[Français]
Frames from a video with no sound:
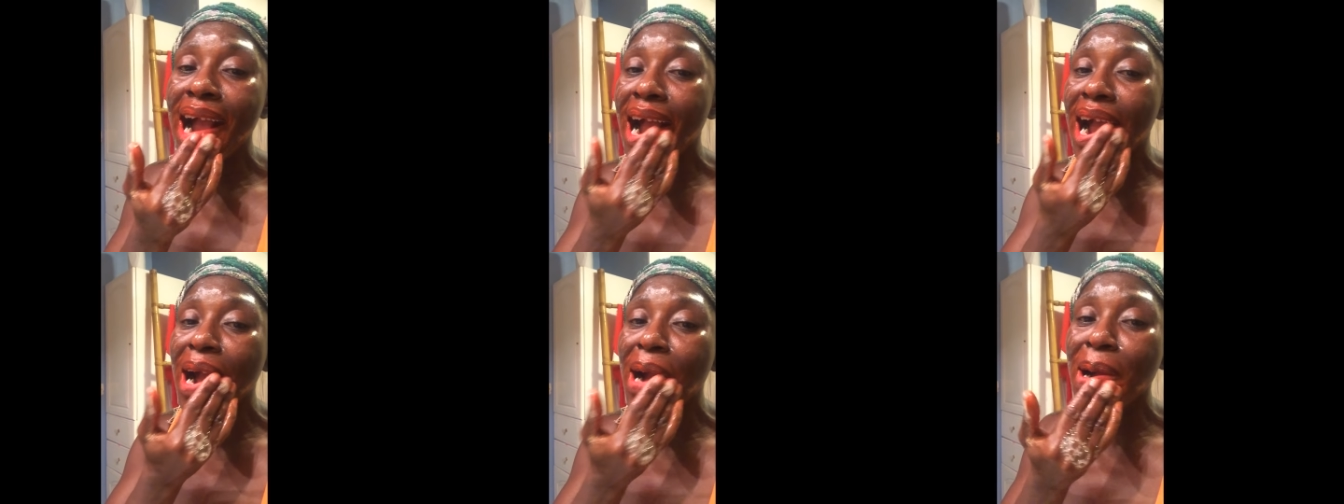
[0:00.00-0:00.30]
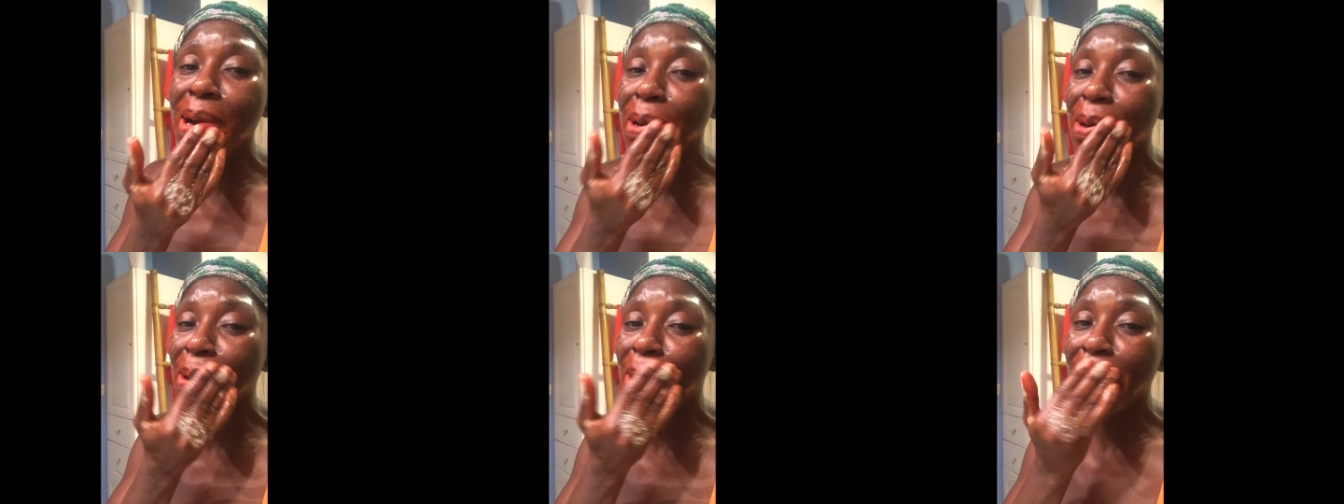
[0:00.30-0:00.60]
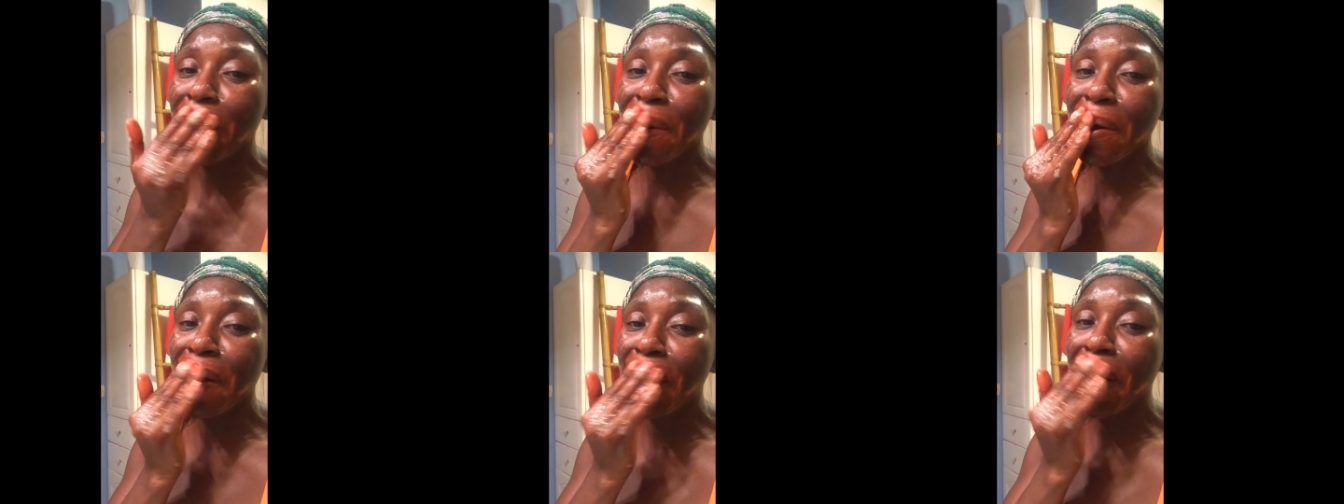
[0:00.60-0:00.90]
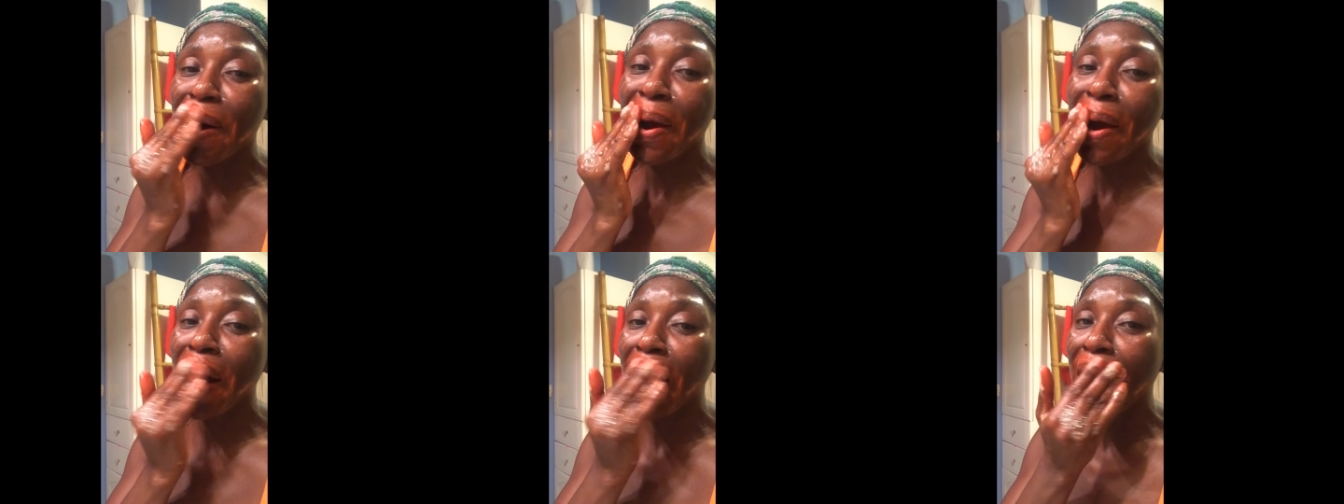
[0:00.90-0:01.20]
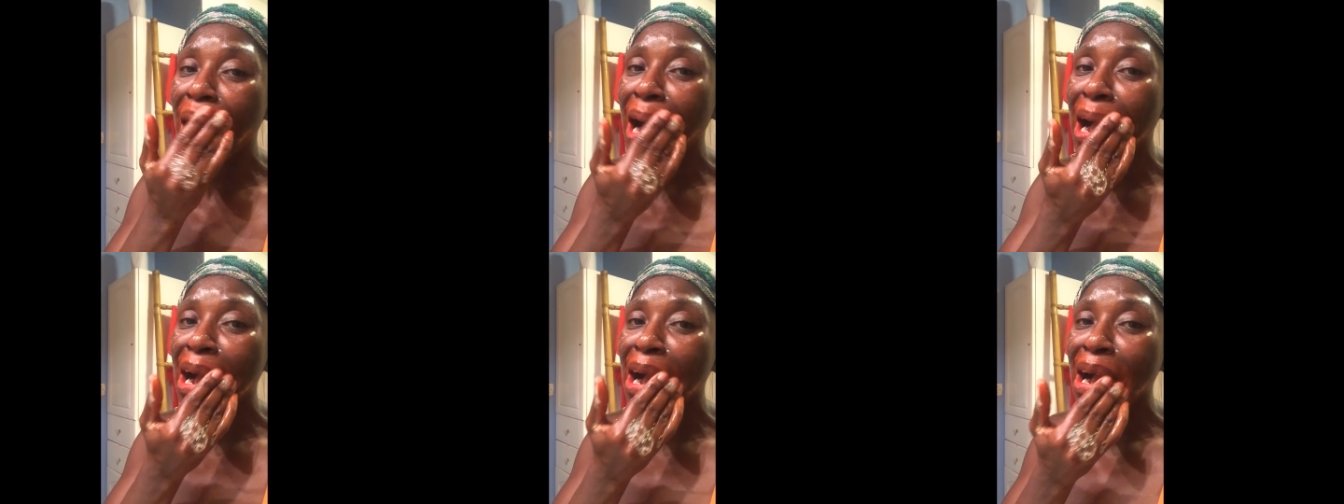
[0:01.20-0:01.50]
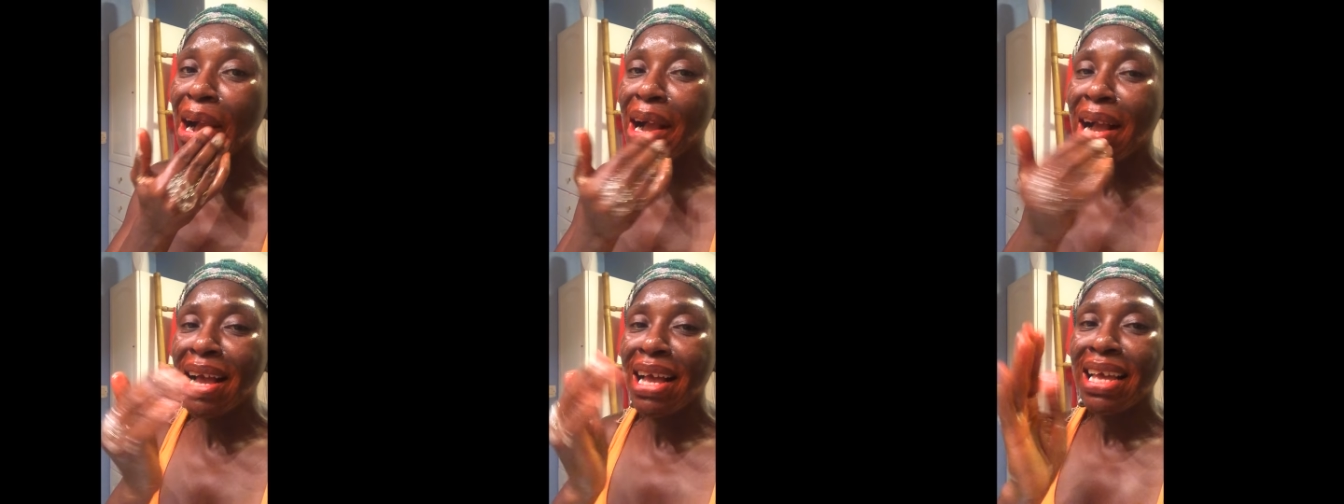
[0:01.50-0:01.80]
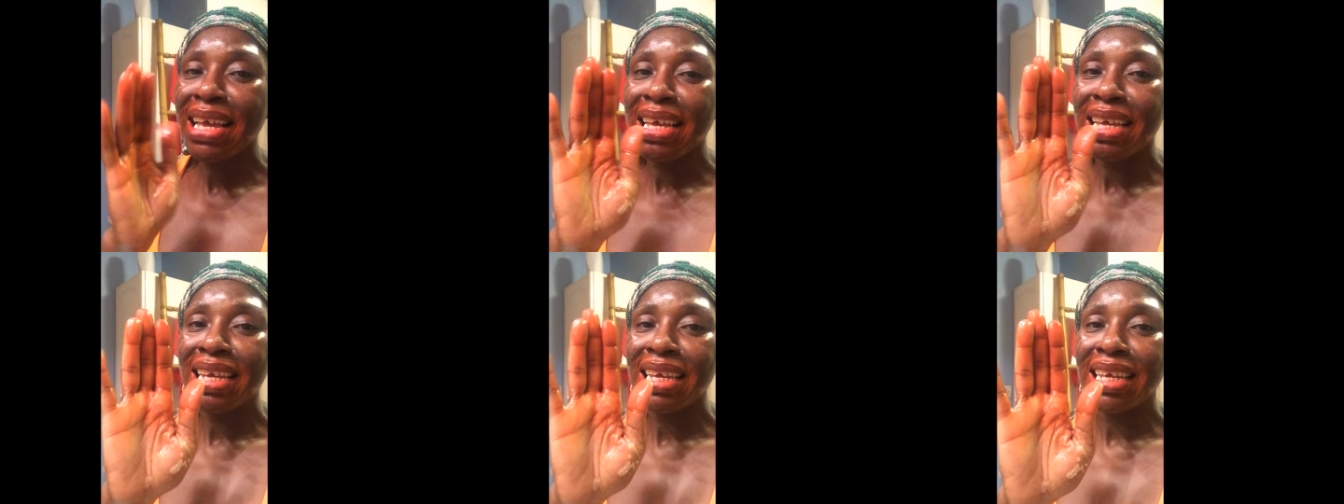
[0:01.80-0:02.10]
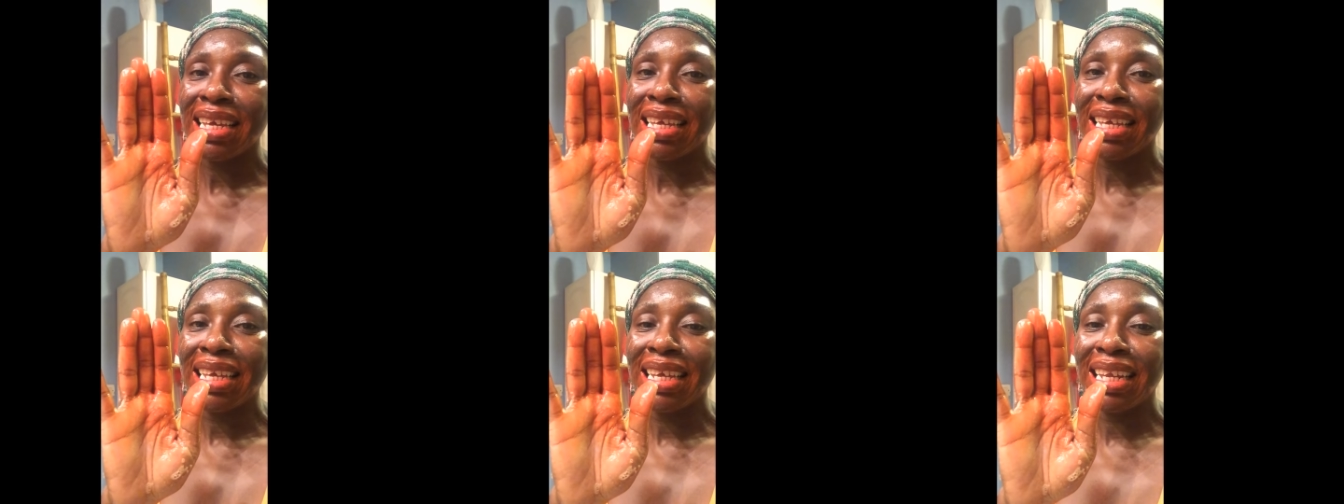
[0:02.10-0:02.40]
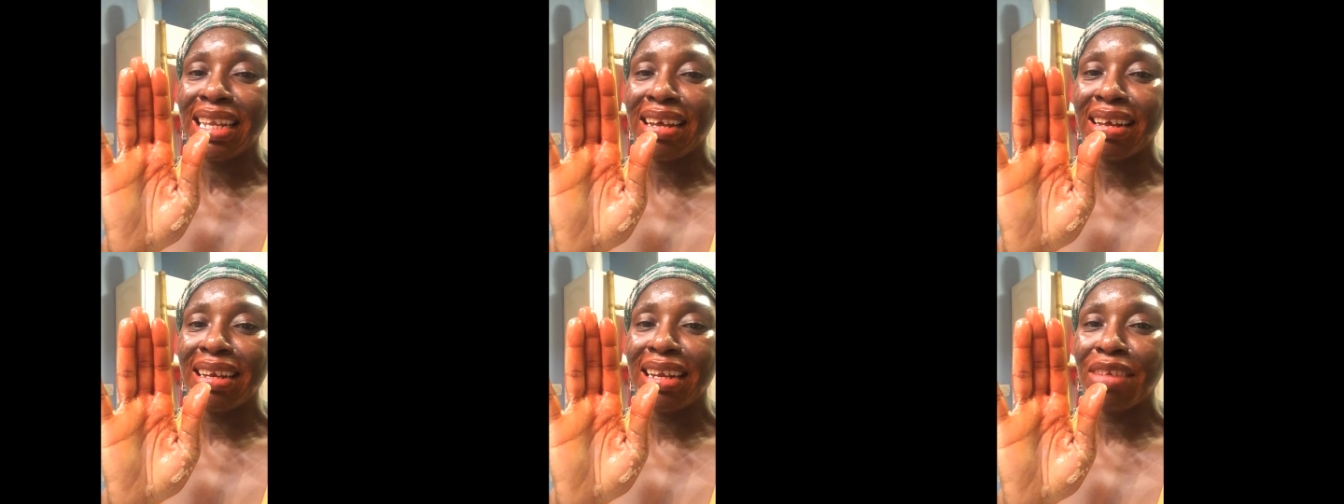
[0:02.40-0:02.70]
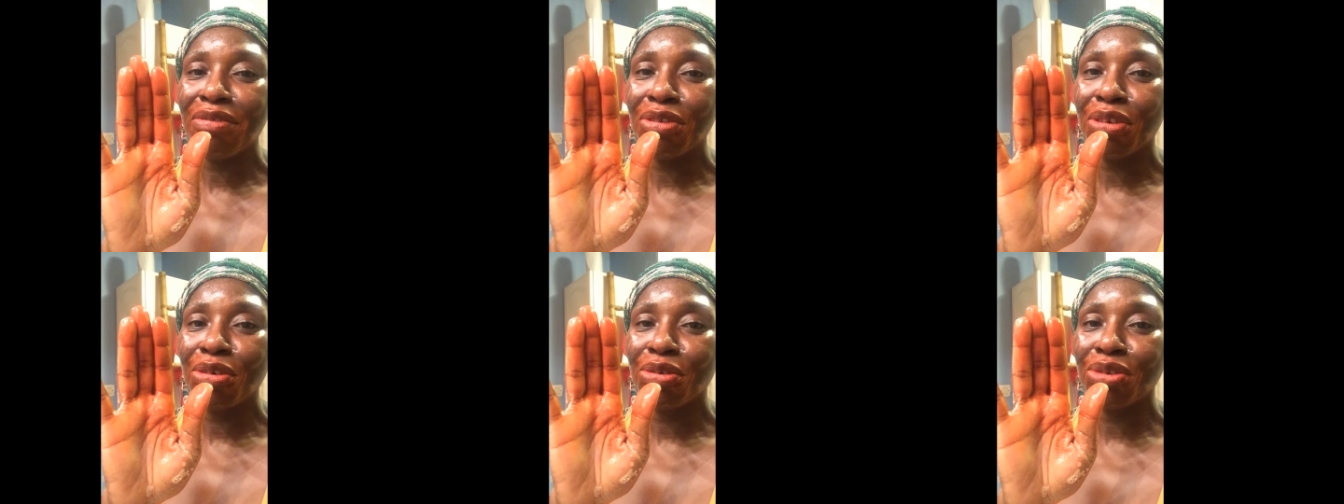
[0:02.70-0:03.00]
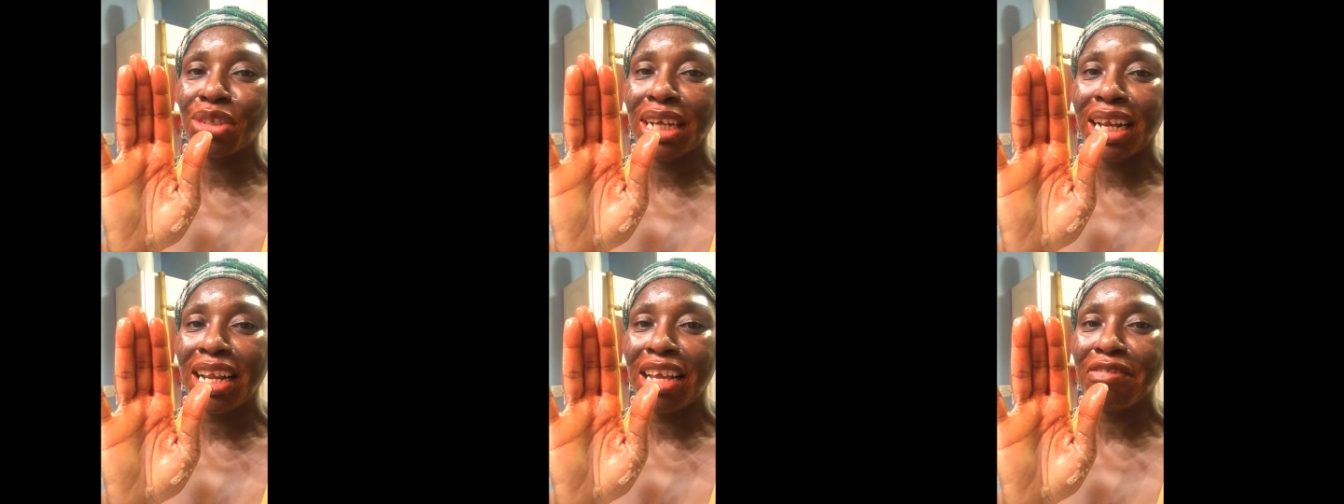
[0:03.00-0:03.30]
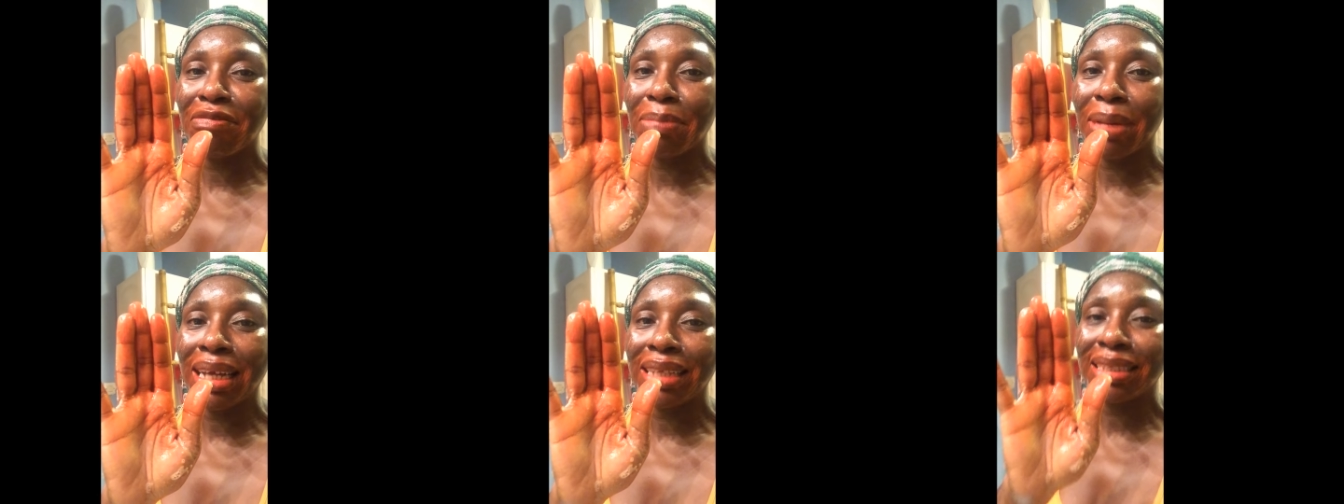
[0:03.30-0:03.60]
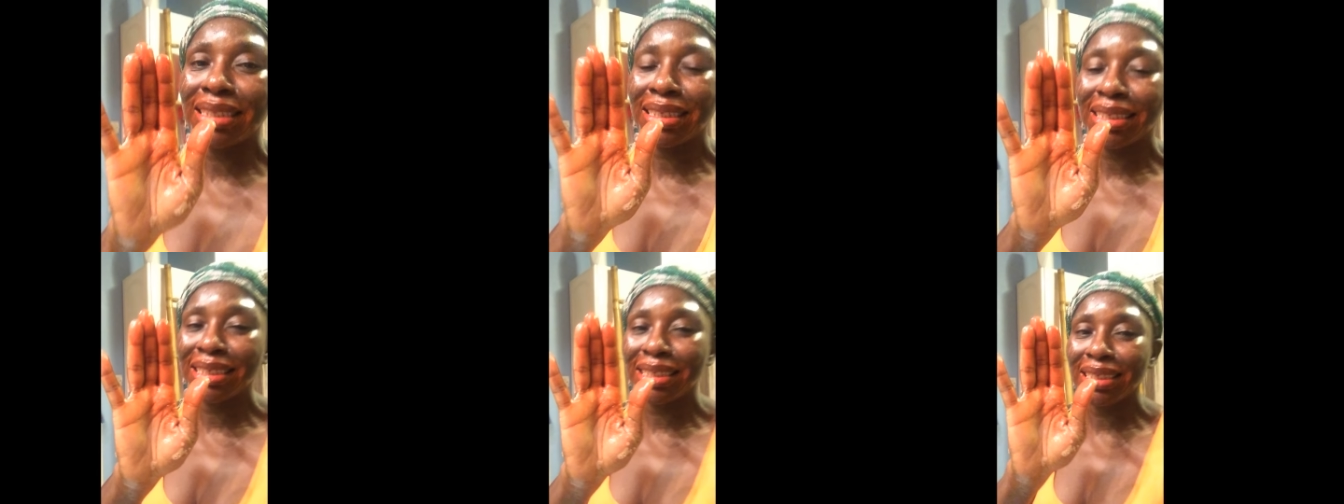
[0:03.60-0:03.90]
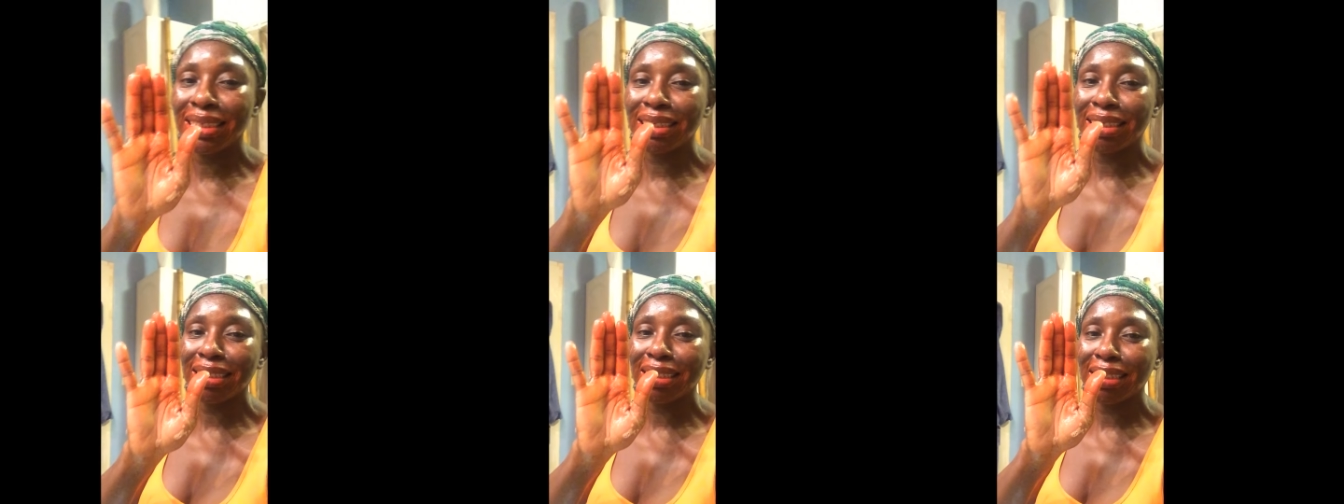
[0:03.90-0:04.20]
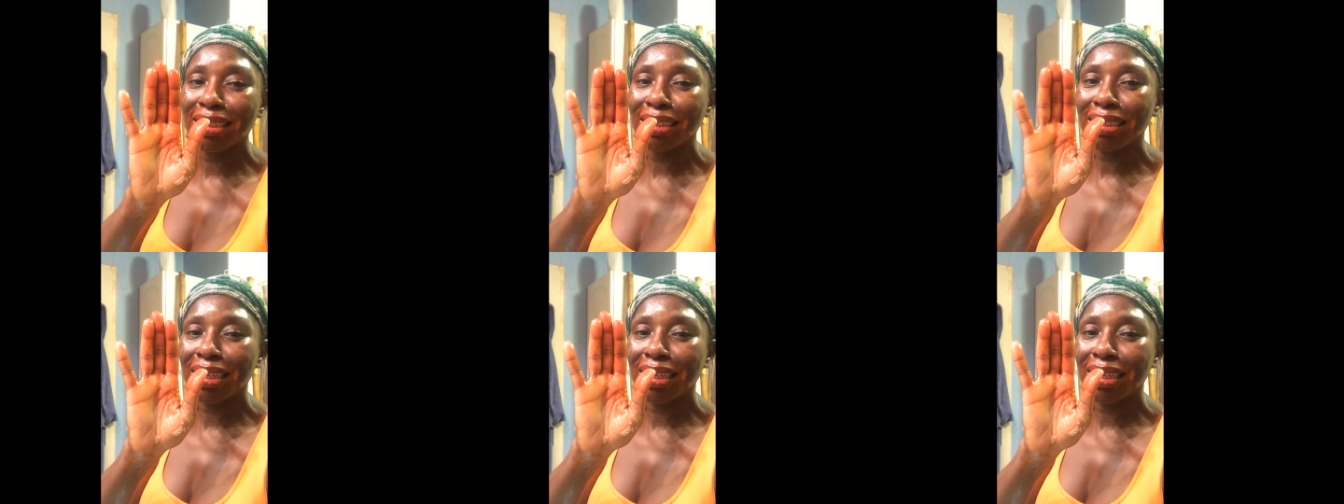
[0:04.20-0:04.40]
Ah, oh, oh. Il enlève le rouge à lèvres mat.